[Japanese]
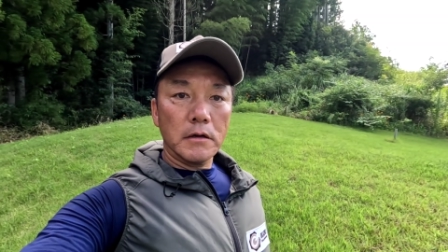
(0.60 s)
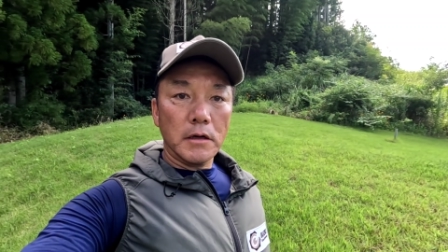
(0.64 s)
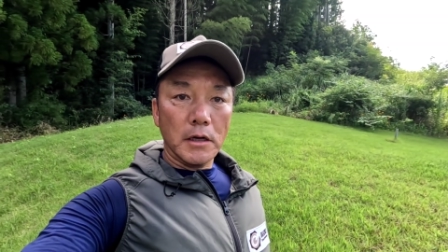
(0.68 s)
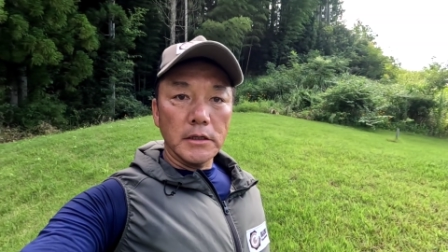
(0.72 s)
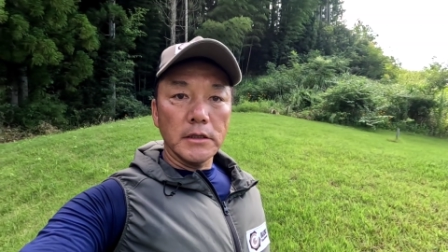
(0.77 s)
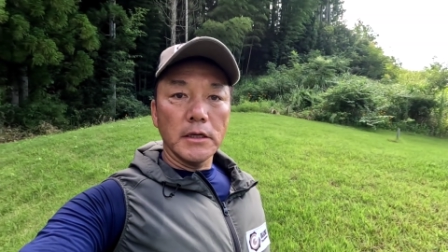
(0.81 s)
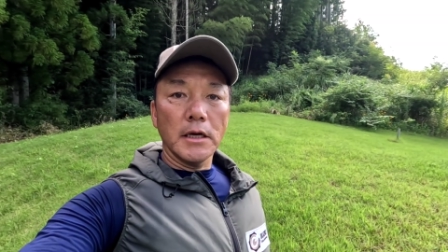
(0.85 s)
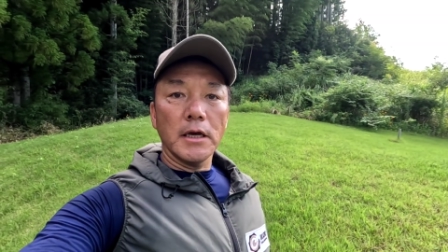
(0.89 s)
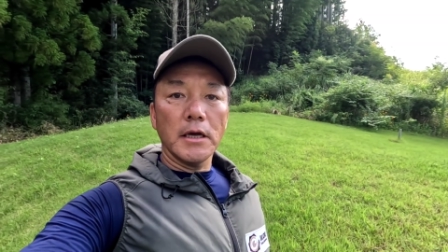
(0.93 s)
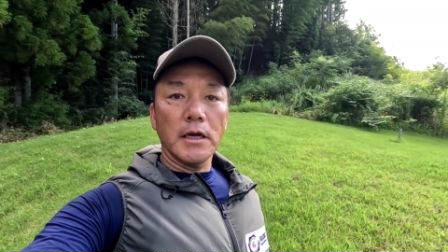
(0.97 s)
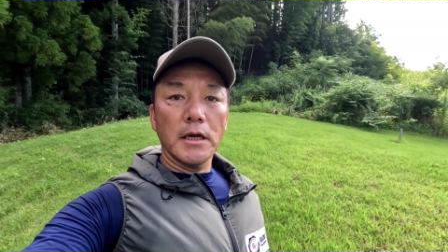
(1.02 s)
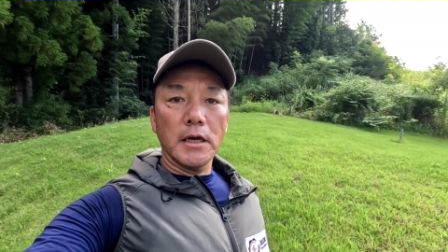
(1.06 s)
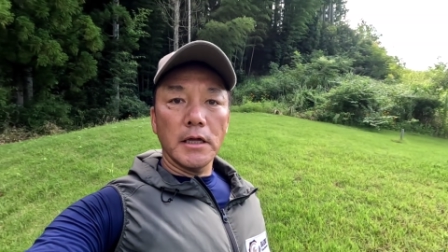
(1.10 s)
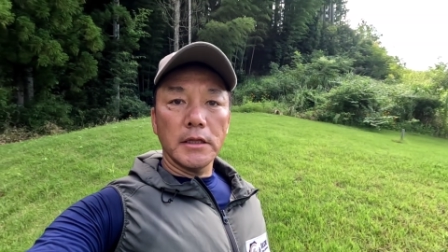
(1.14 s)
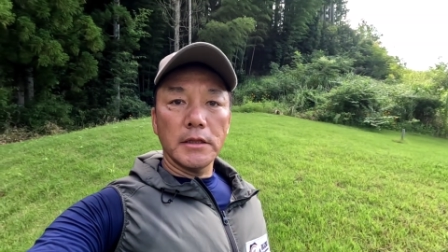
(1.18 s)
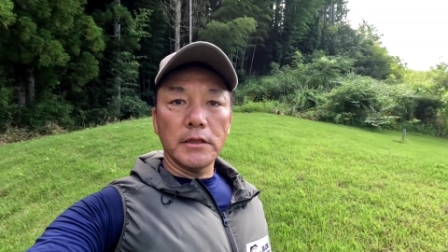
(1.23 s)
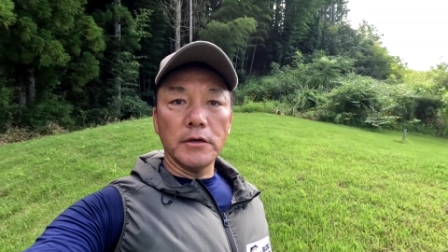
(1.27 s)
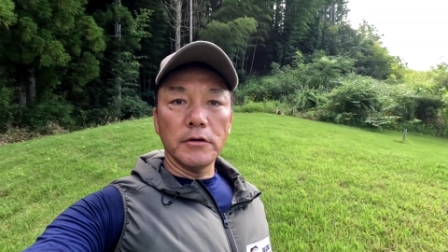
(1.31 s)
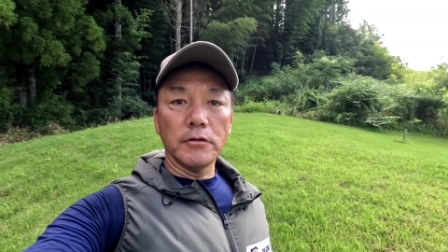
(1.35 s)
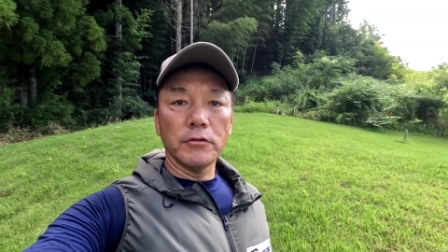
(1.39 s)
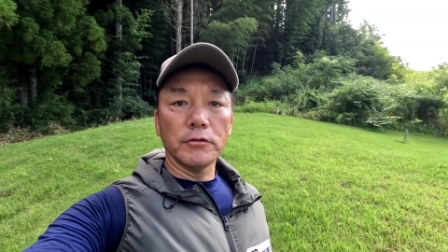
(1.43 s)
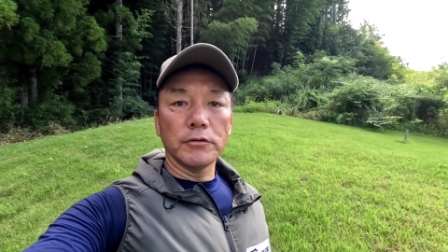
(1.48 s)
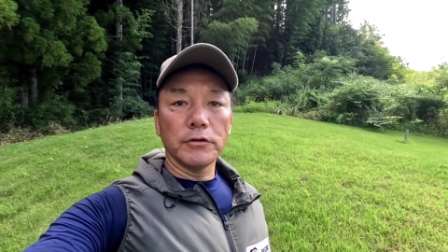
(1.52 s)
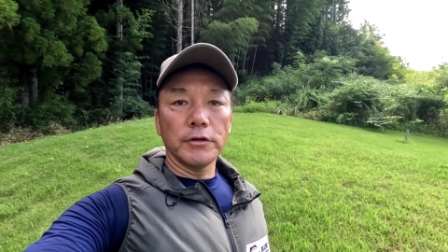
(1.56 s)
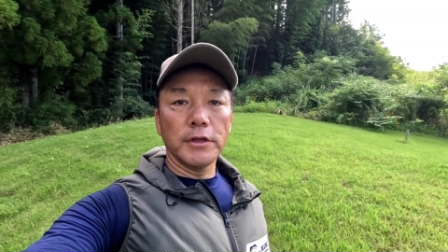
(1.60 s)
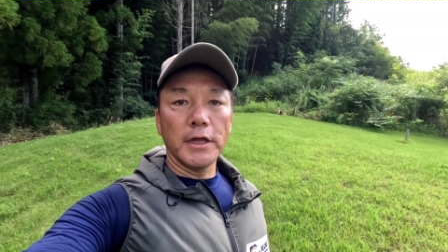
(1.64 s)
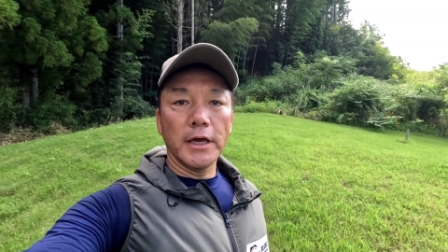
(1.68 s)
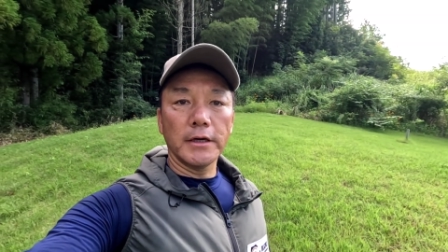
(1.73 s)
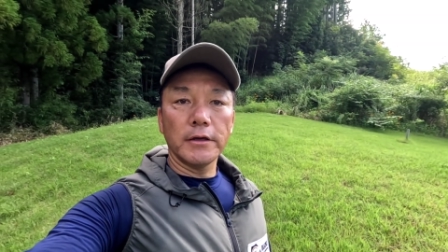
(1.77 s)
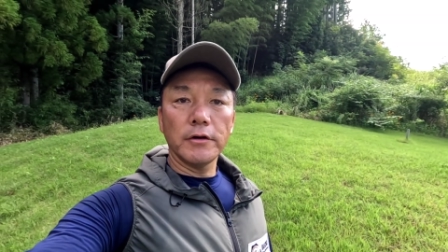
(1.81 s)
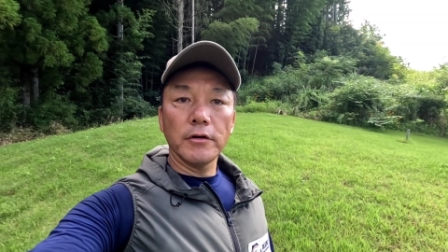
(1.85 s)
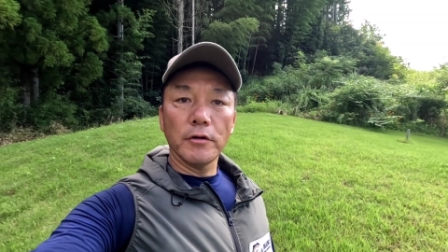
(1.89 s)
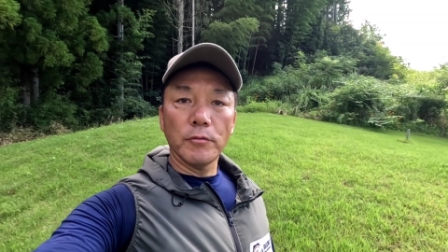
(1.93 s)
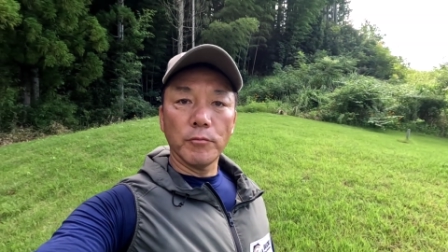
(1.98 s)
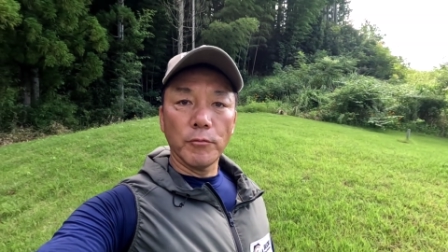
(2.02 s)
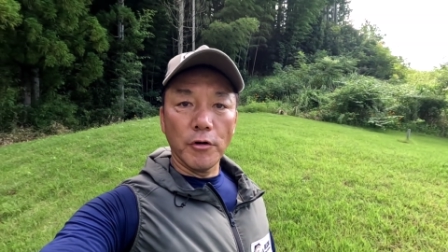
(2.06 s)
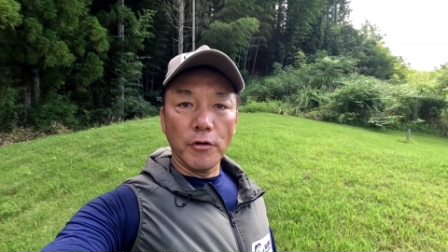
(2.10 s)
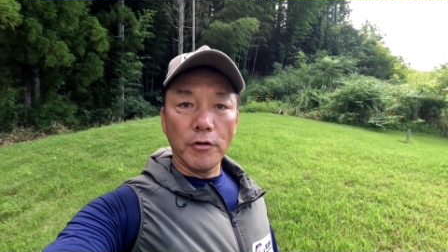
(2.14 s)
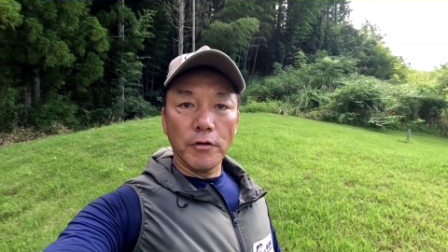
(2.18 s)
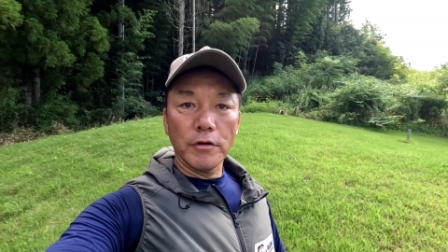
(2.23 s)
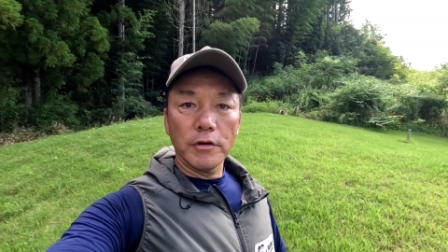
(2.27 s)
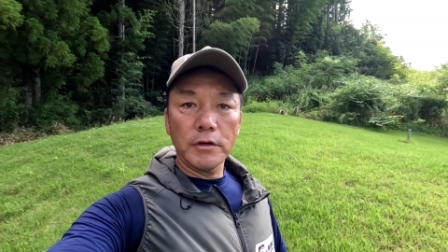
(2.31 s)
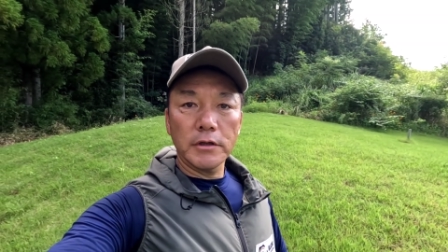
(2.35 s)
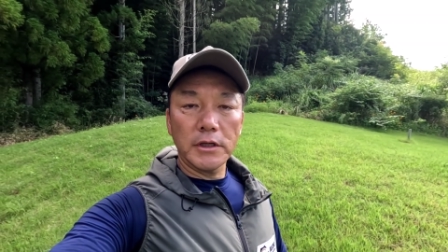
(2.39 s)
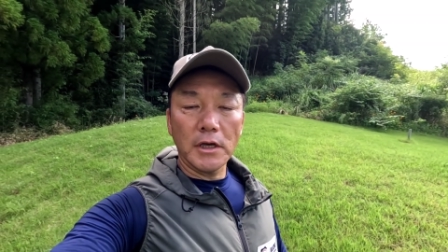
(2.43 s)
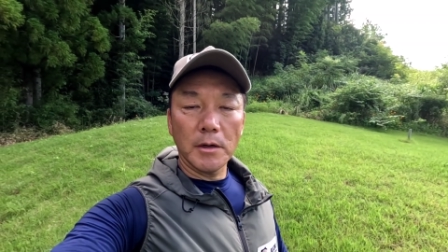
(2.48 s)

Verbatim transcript: はい、えー、ということで今日も